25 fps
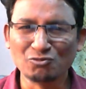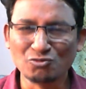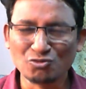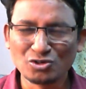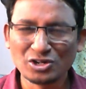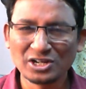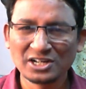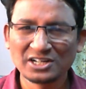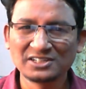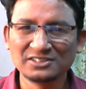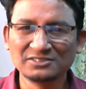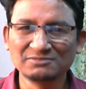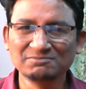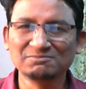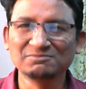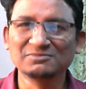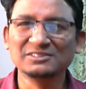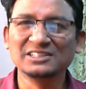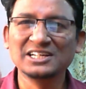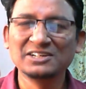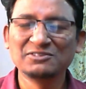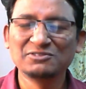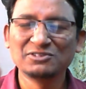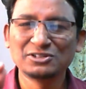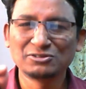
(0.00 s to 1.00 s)
உனக்கும்
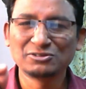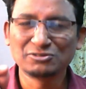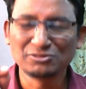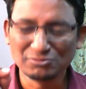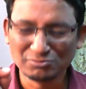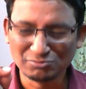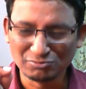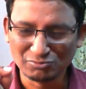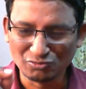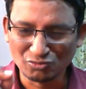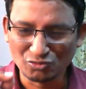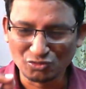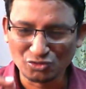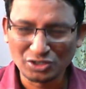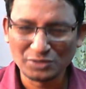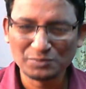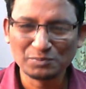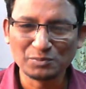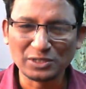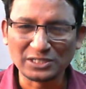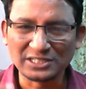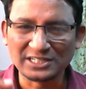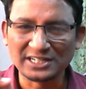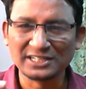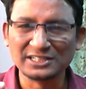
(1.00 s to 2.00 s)
தேவனுக்கும்
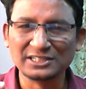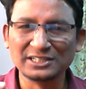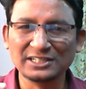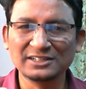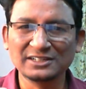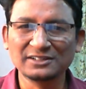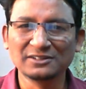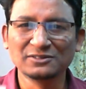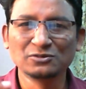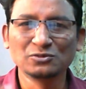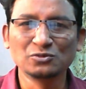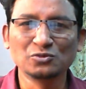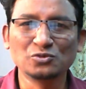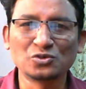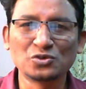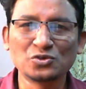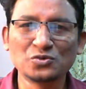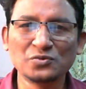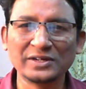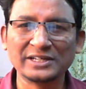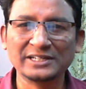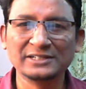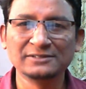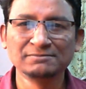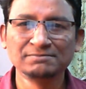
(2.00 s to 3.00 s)
உள்ளப்பட்ட அந்த
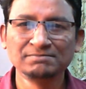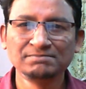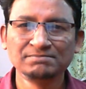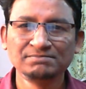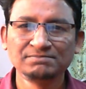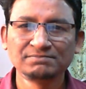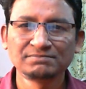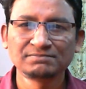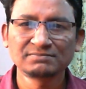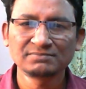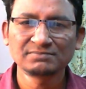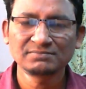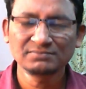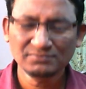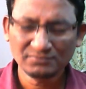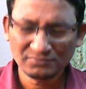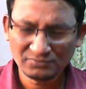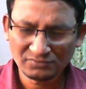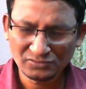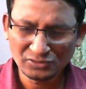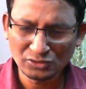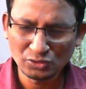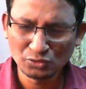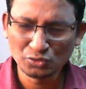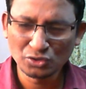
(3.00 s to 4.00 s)
உறவை
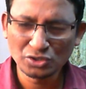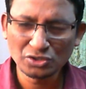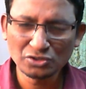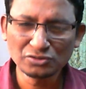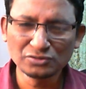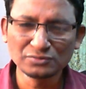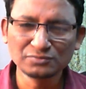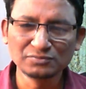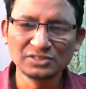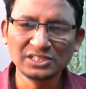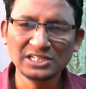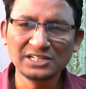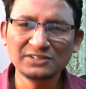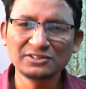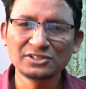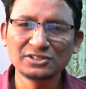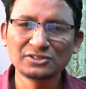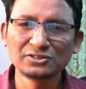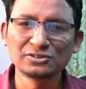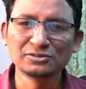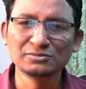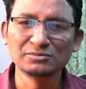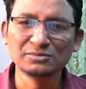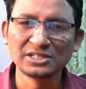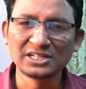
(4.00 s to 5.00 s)
உனக்கும்
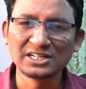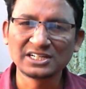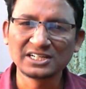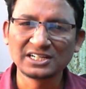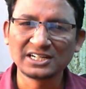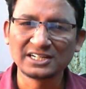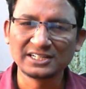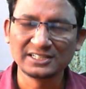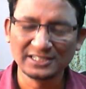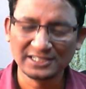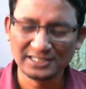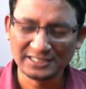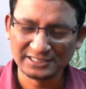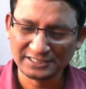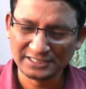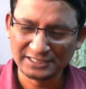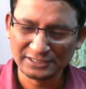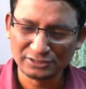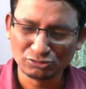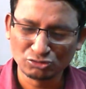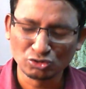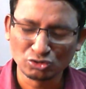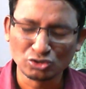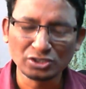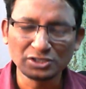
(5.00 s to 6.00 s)
தேவனுக்கும் இருக்கிற அந்த
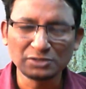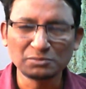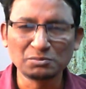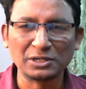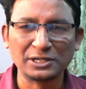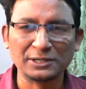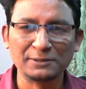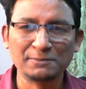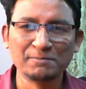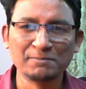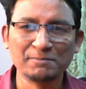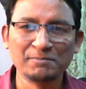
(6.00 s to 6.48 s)
தொடர்பை